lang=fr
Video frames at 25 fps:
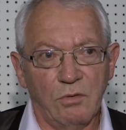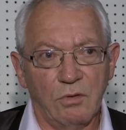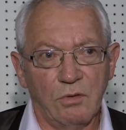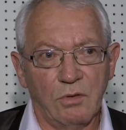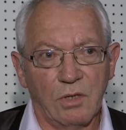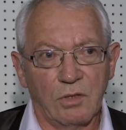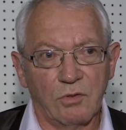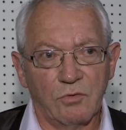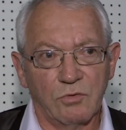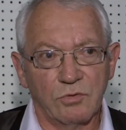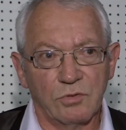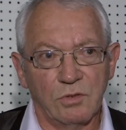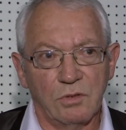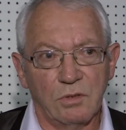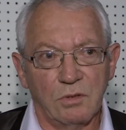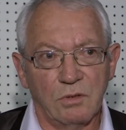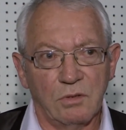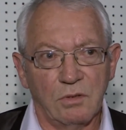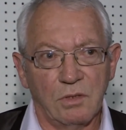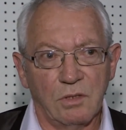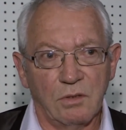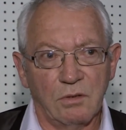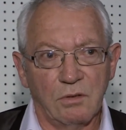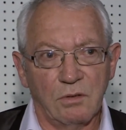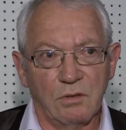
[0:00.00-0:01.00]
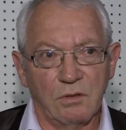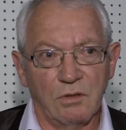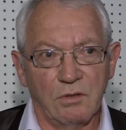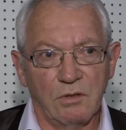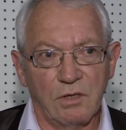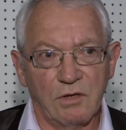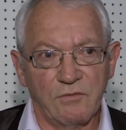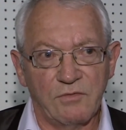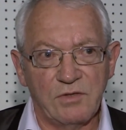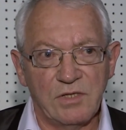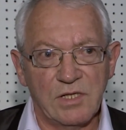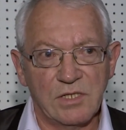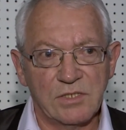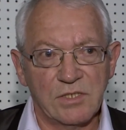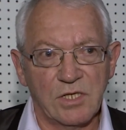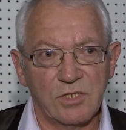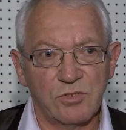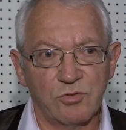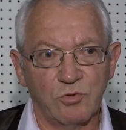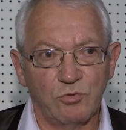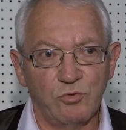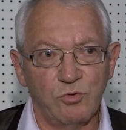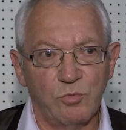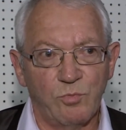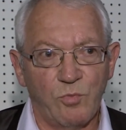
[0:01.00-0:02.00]
la,
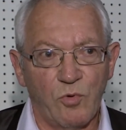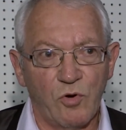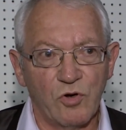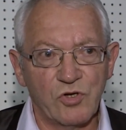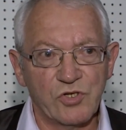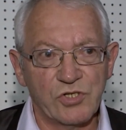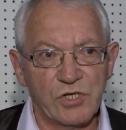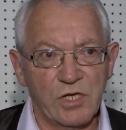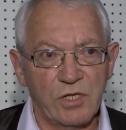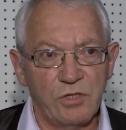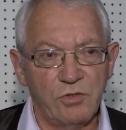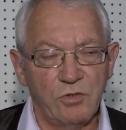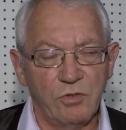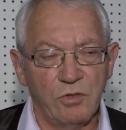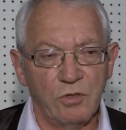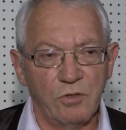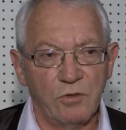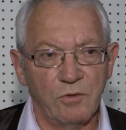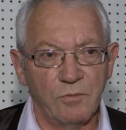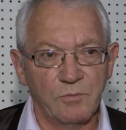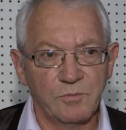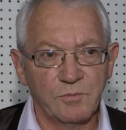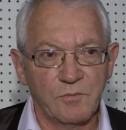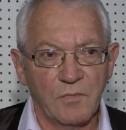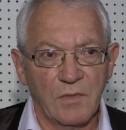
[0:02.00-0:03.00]
finalisation du projet de,